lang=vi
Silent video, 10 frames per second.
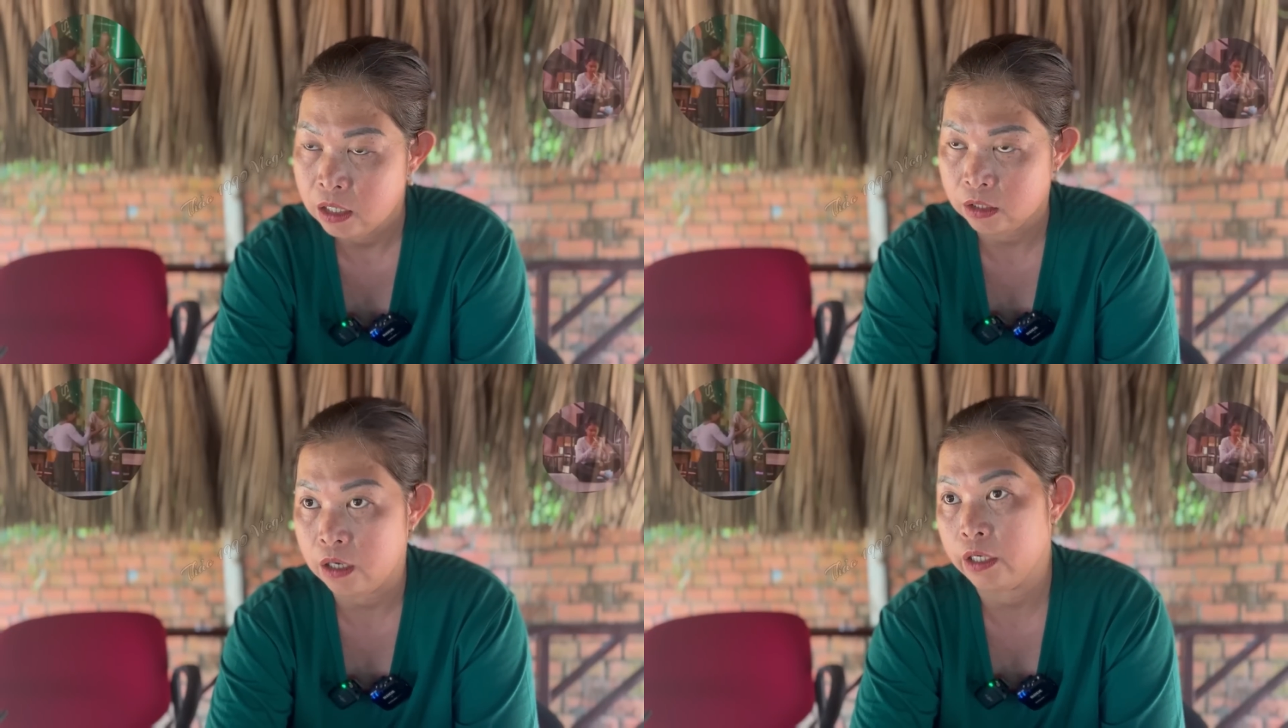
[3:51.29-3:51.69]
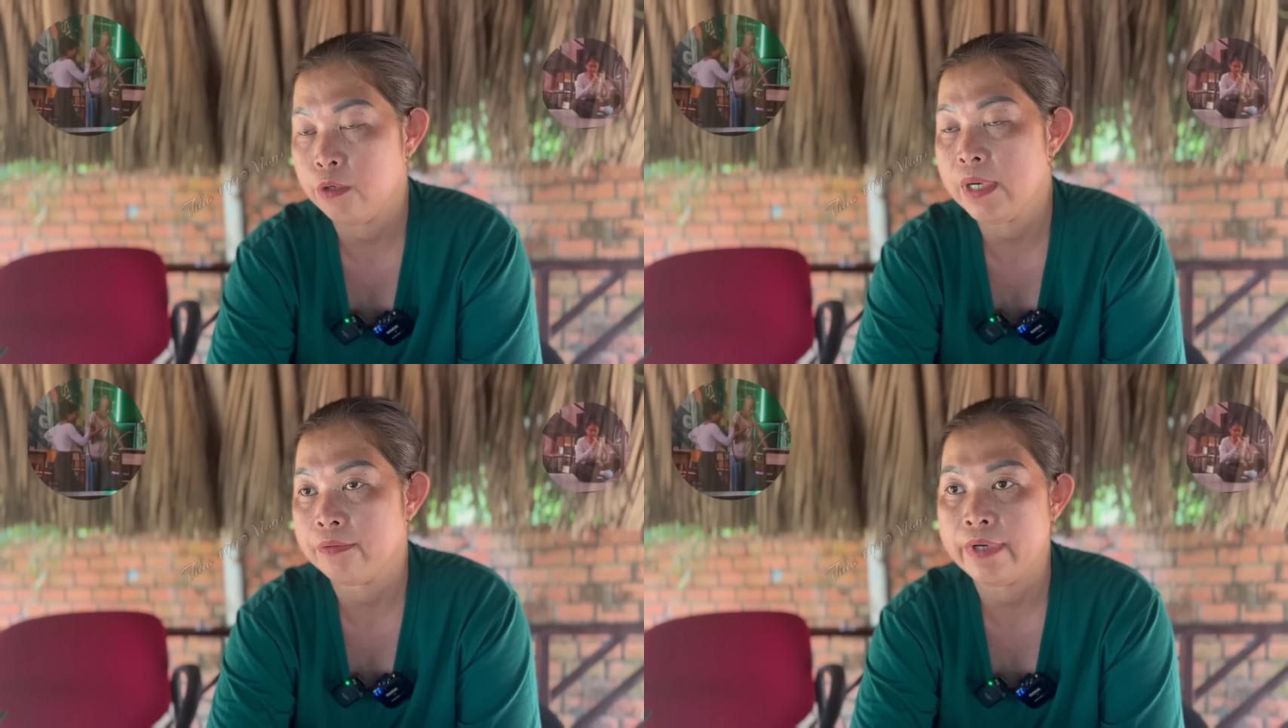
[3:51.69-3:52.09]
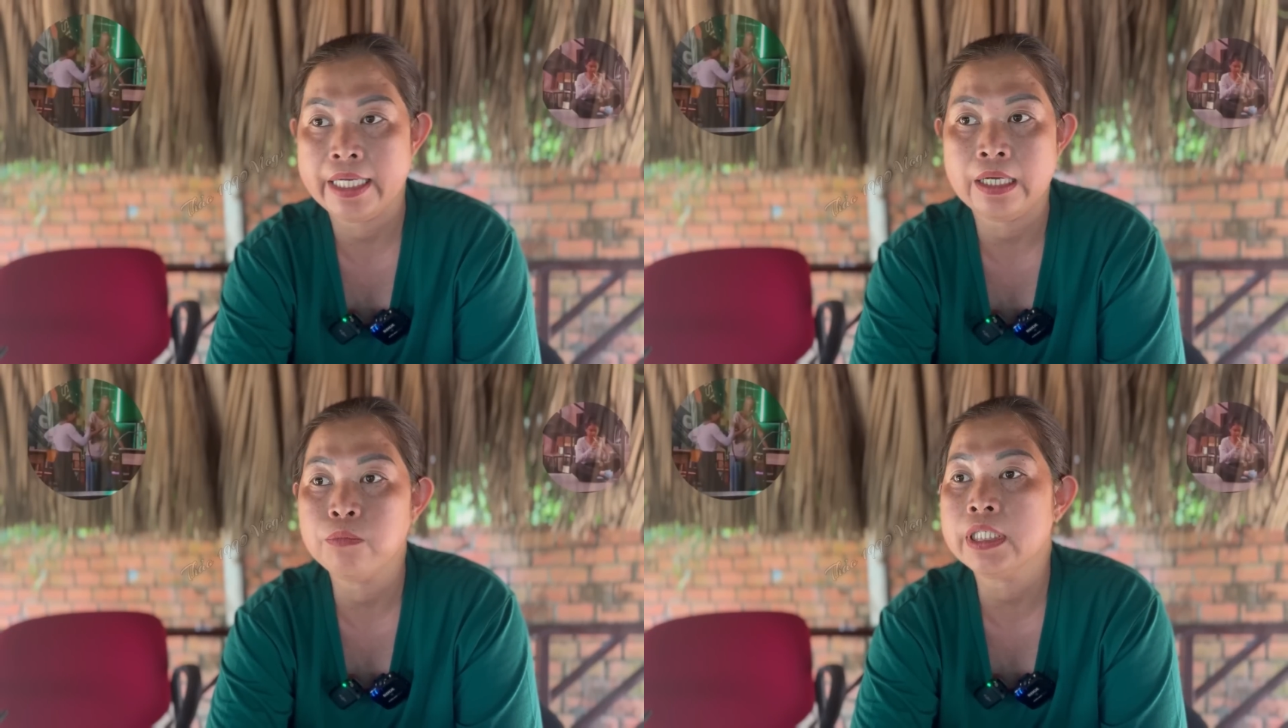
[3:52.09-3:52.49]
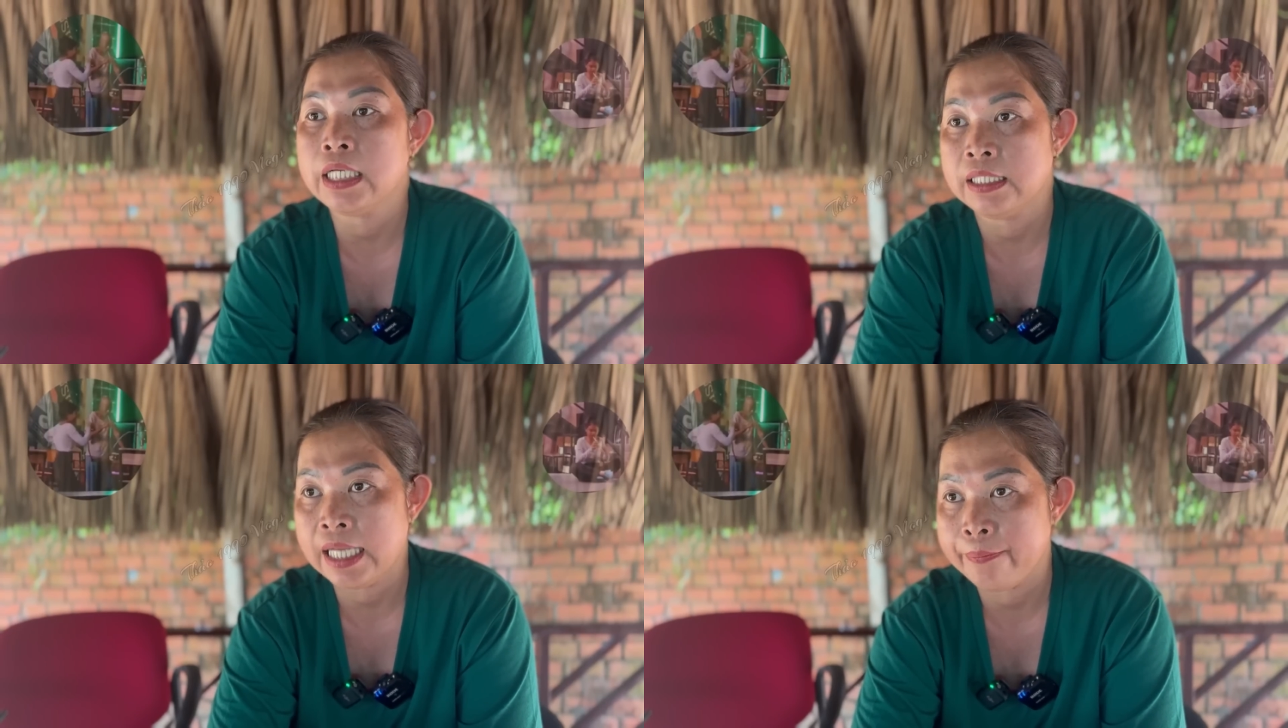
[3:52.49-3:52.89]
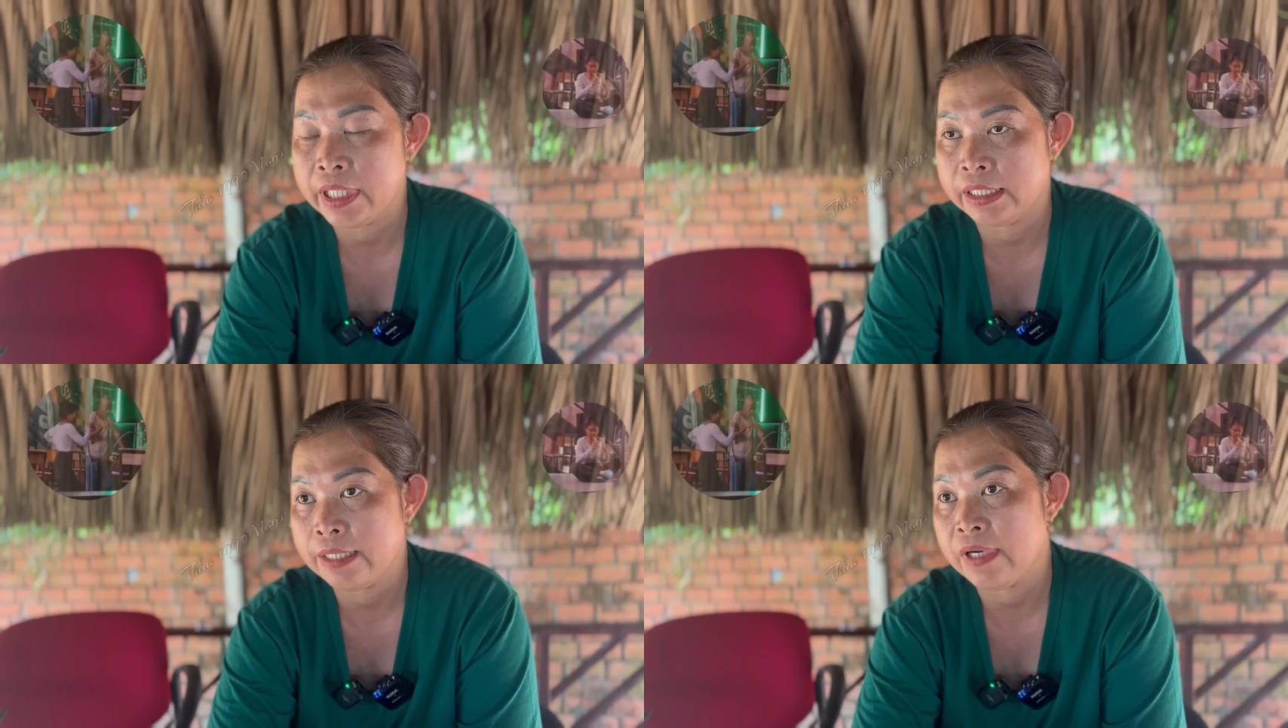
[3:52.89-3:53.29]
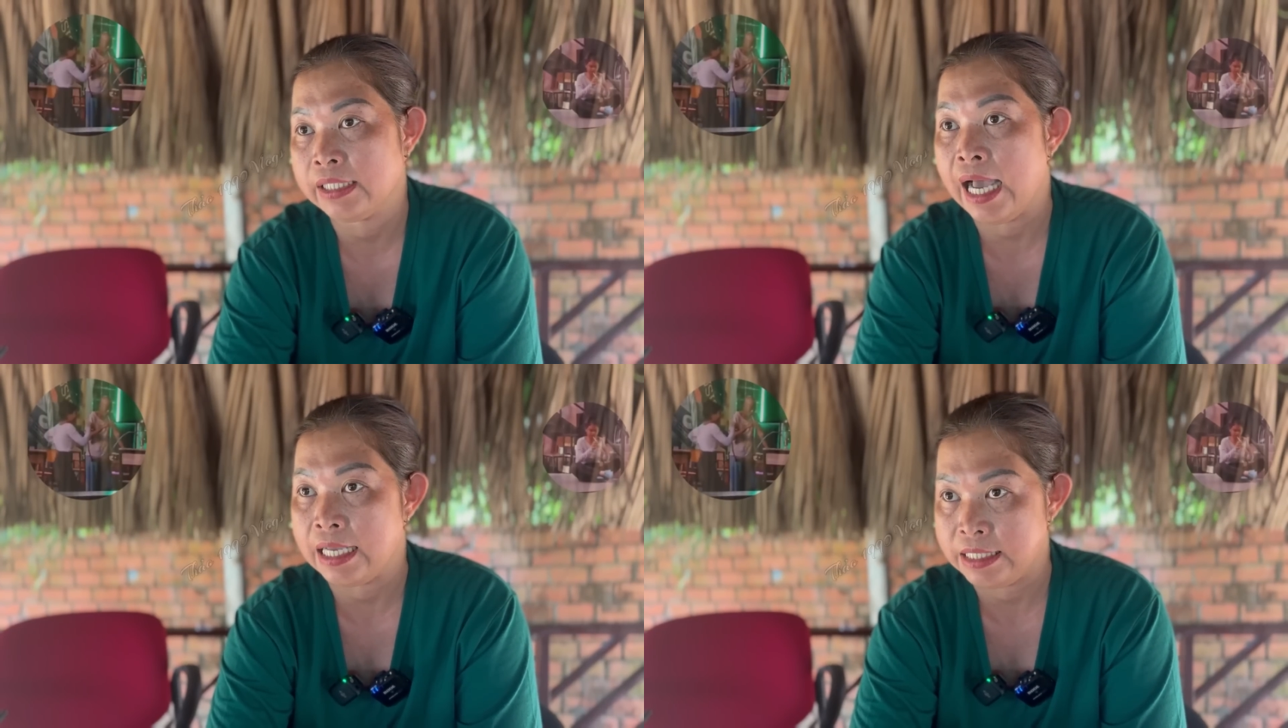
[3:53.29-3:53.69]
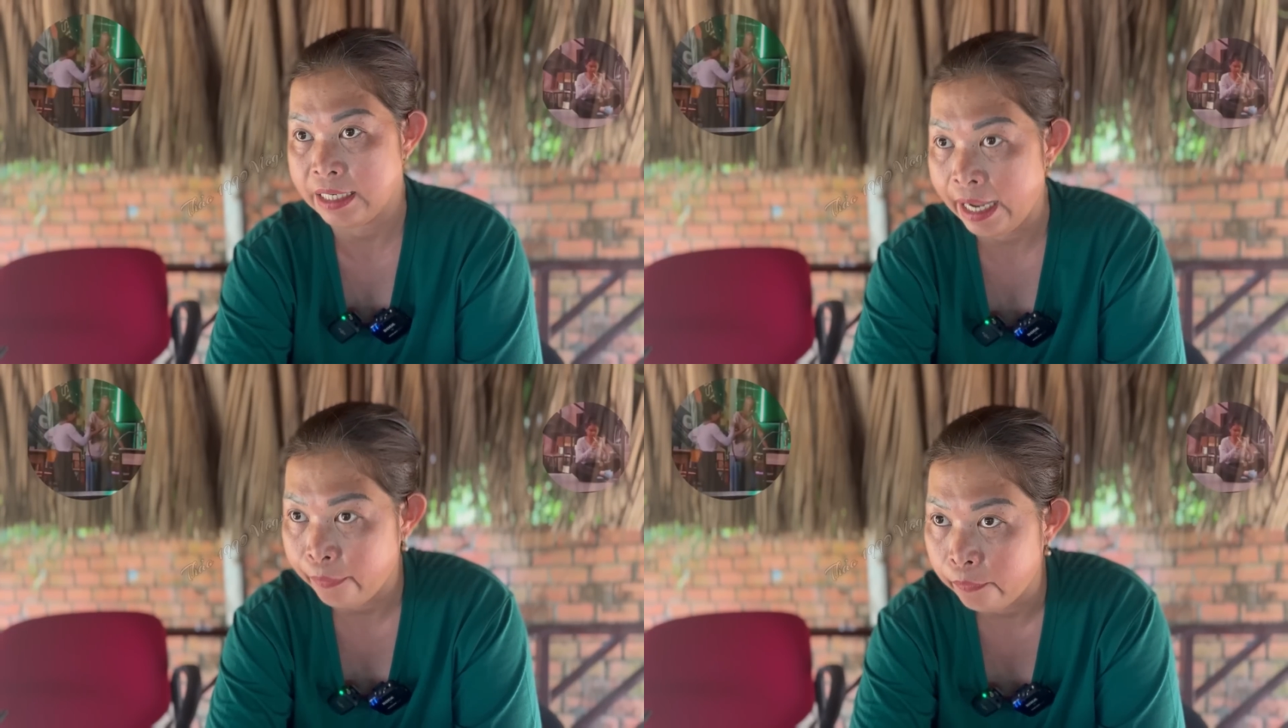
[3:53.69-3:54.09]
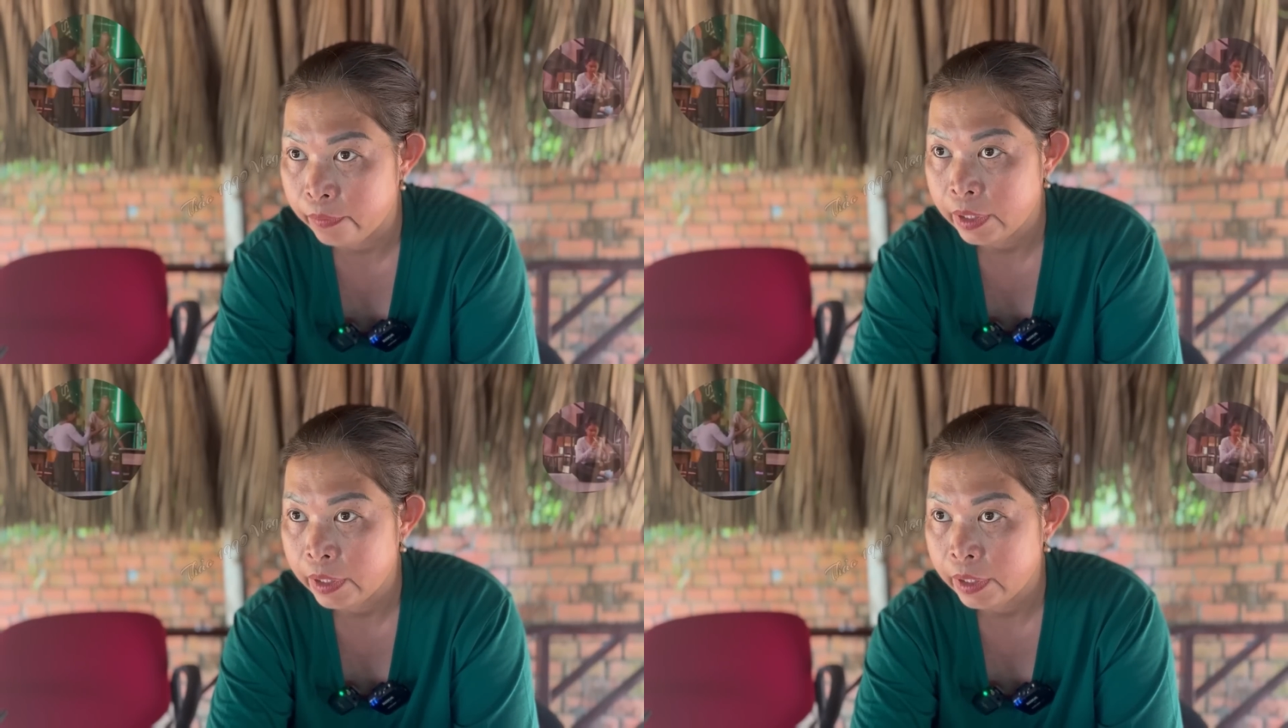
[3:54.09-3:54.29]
còn nếu mà ven không có tịnh tâm thì cái phần tà sẽ theo